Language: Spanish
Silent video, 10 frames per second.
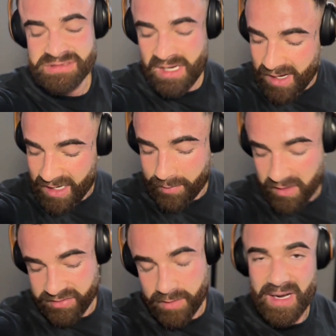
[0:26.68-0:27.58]
acabar de
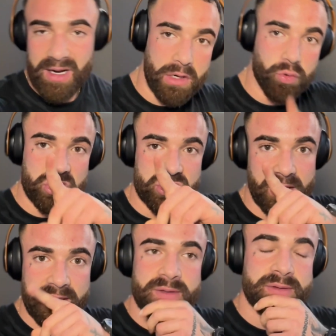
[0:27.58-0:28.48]
hacer pierna, qué curioso, ¿eh?
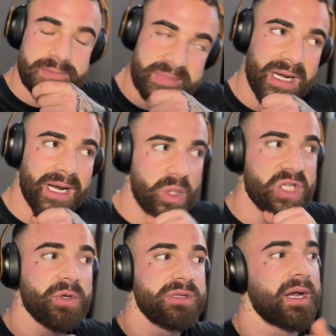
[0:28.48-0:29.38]
pierna el
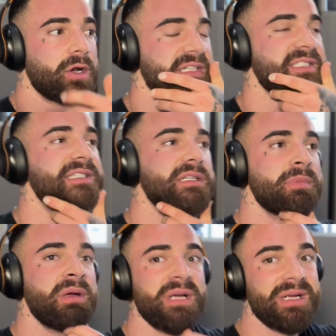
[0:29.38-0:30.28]
último entreno en este gym
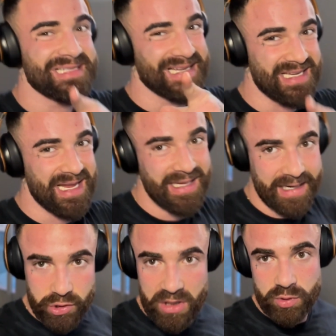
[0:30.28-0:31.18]
es la señal de que
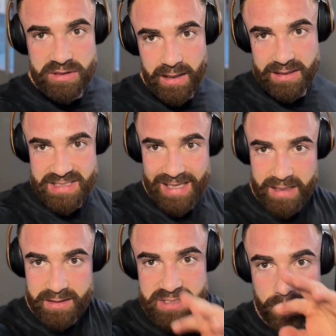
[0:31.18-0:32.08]
toca mutarlas y dejar
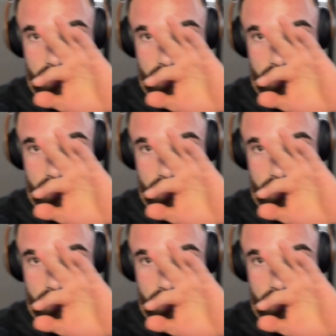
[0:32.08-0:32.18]
de ser un